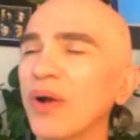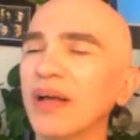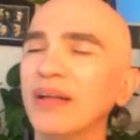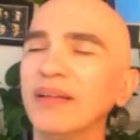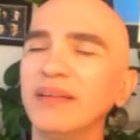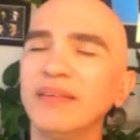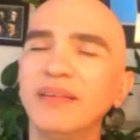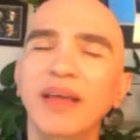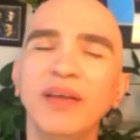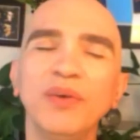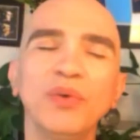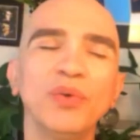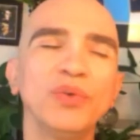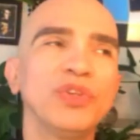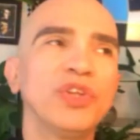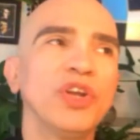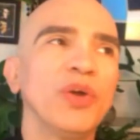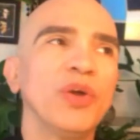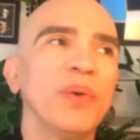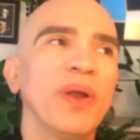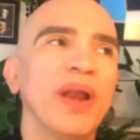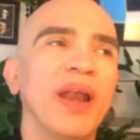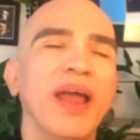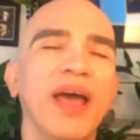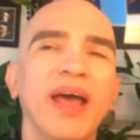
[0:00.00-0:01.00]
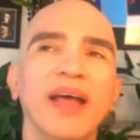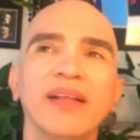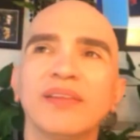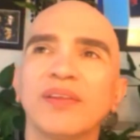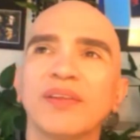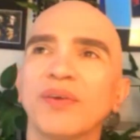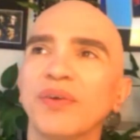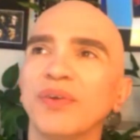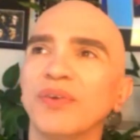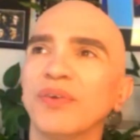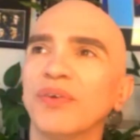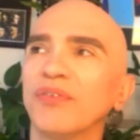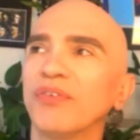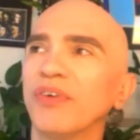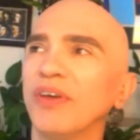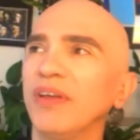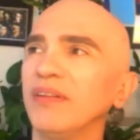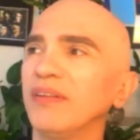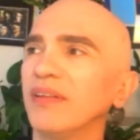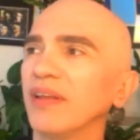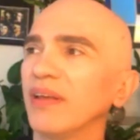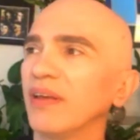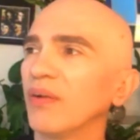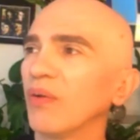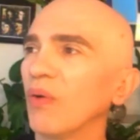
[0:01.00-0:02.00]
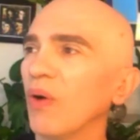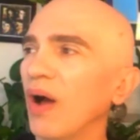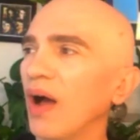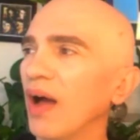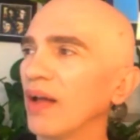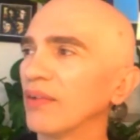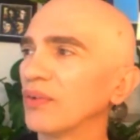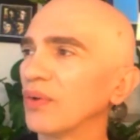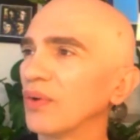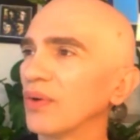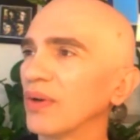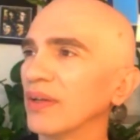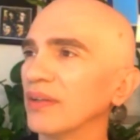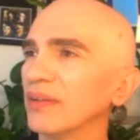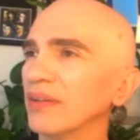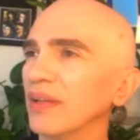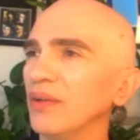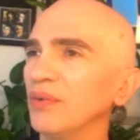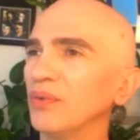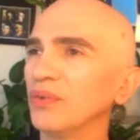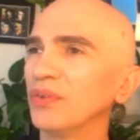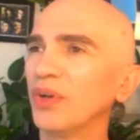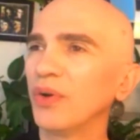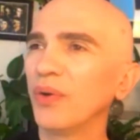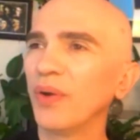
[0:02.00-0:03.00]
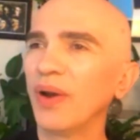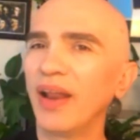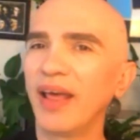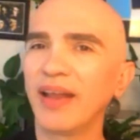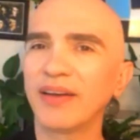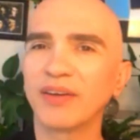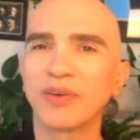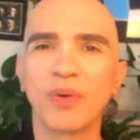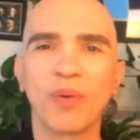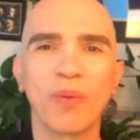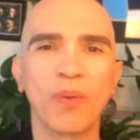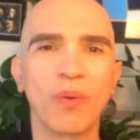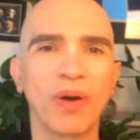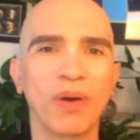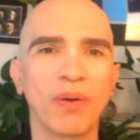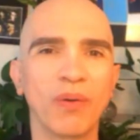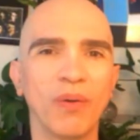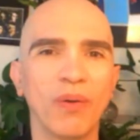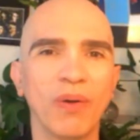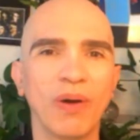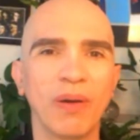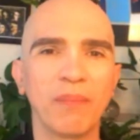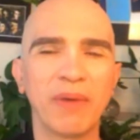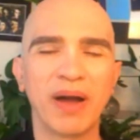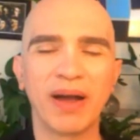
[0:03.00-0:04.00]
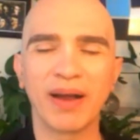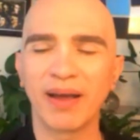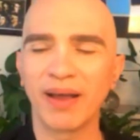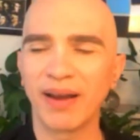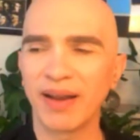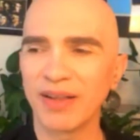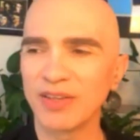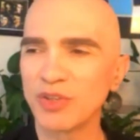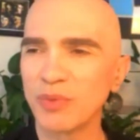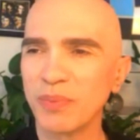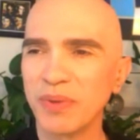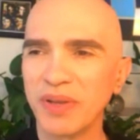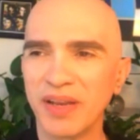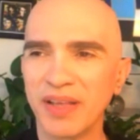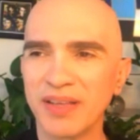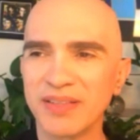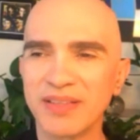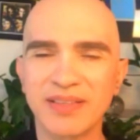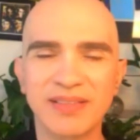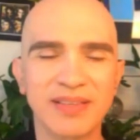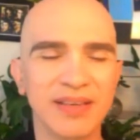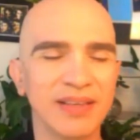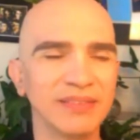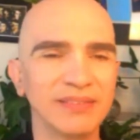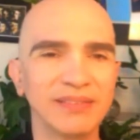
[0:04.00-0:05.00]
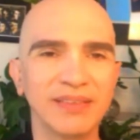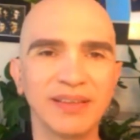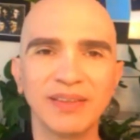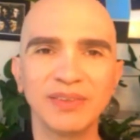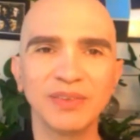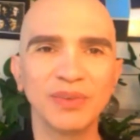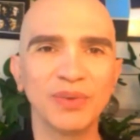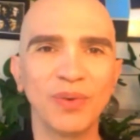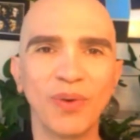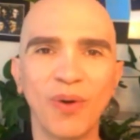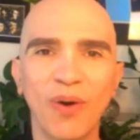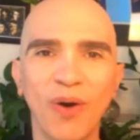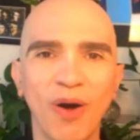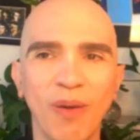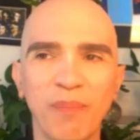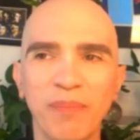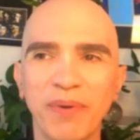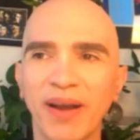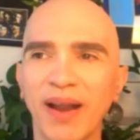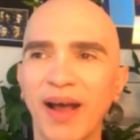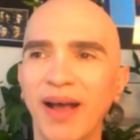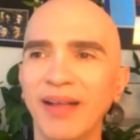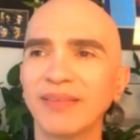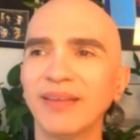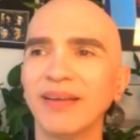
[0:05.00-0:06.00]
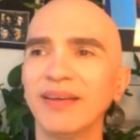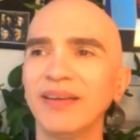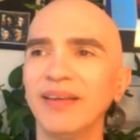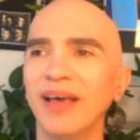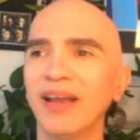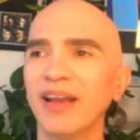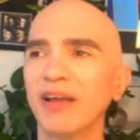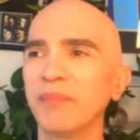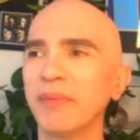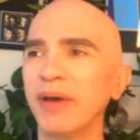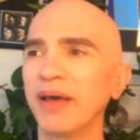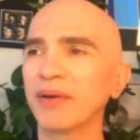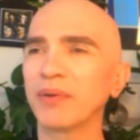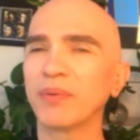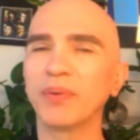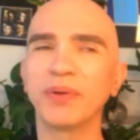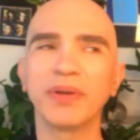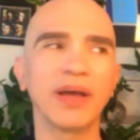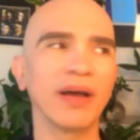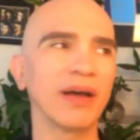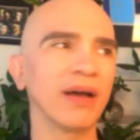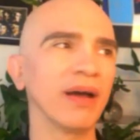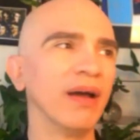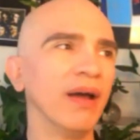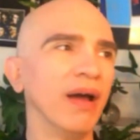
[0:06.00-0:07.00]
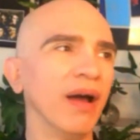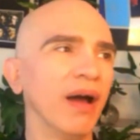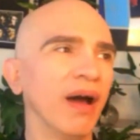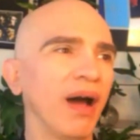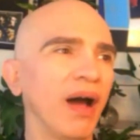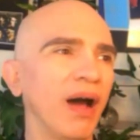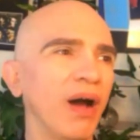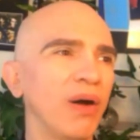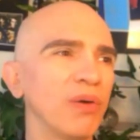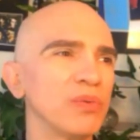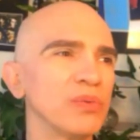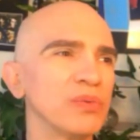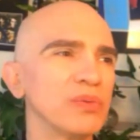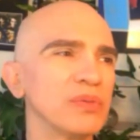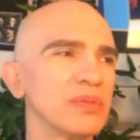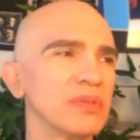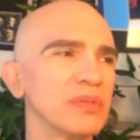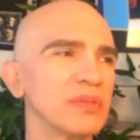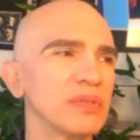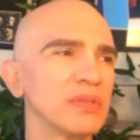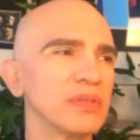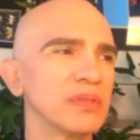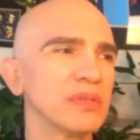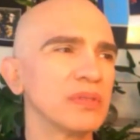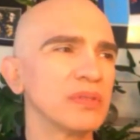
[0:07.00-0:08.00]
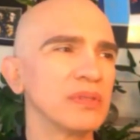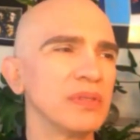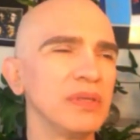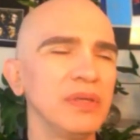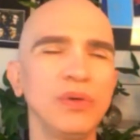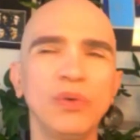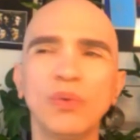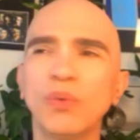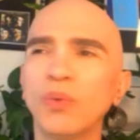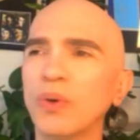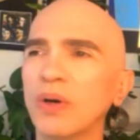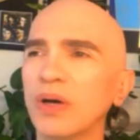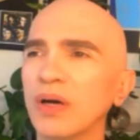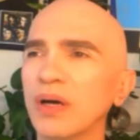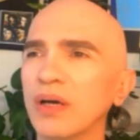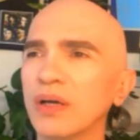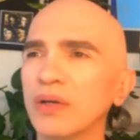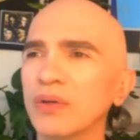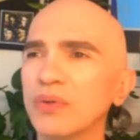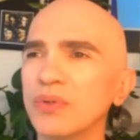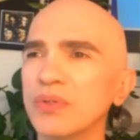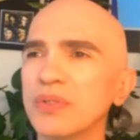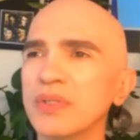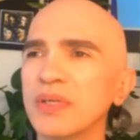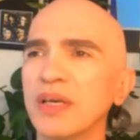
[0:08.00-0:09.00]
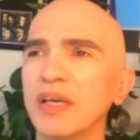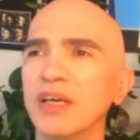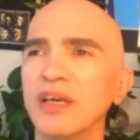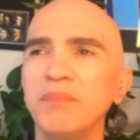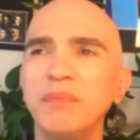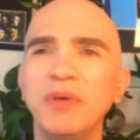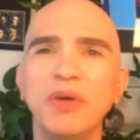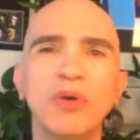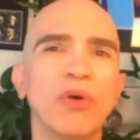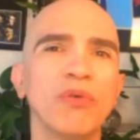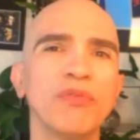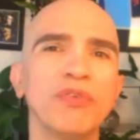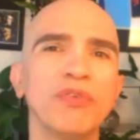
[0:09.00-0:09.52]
eu cantei no trio elétrico em 94, eu cantei no trio elétrico com a Margarete Menezes, cantando ópera. A Daniela Mercury, há, há uns cinco anos, me